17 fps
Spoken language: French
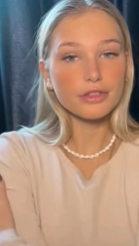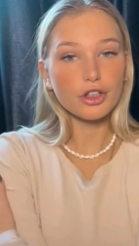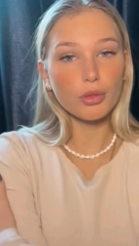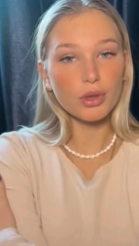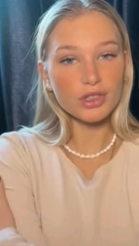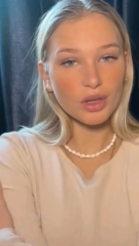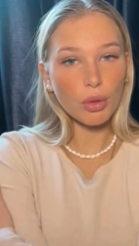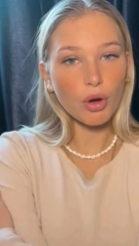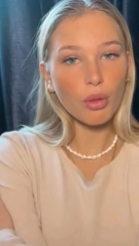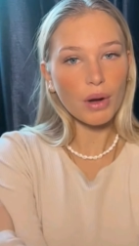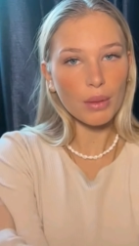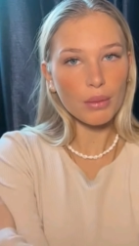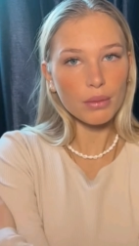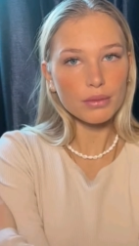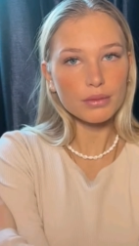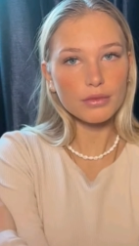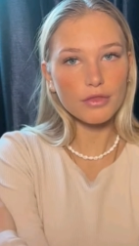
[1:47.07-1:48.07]
Ça vous pose un
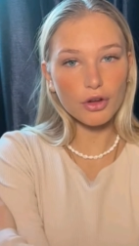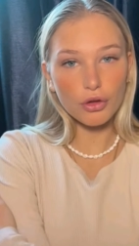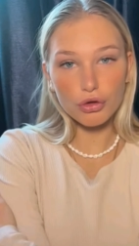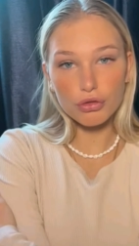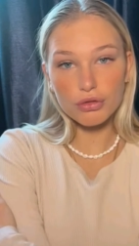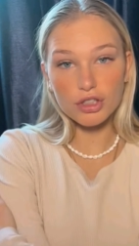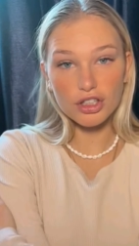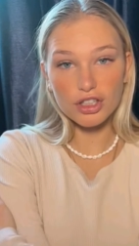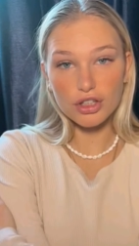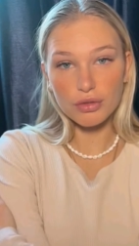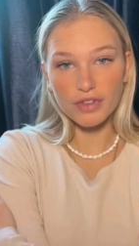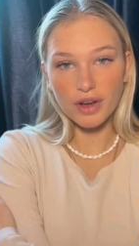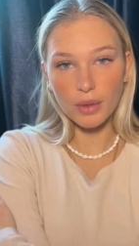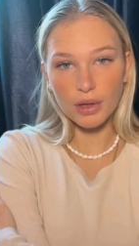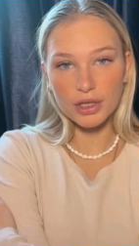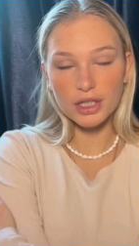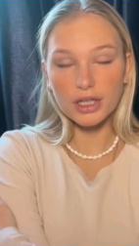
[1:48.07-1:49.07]
problème Enfin non, je veux dire ça, je vais me
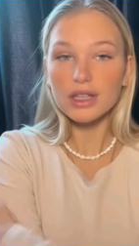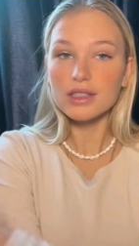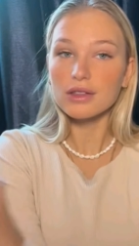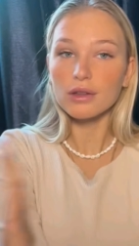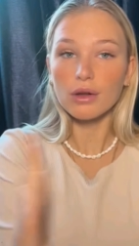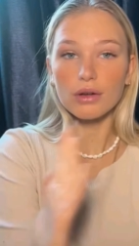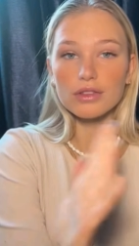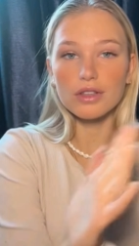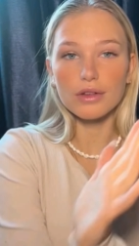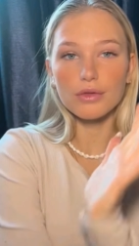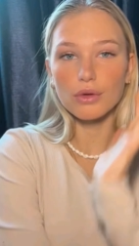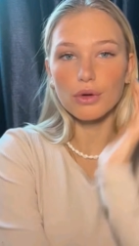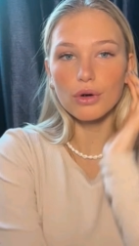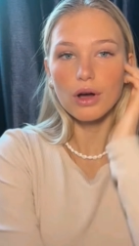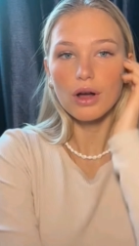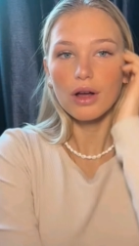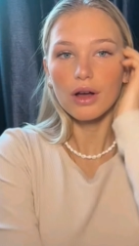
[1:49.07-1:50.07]
faire bannir et non, c'est
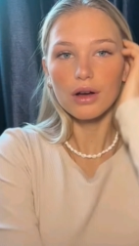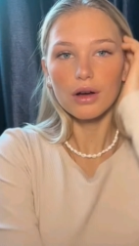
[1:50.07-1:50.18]
faux.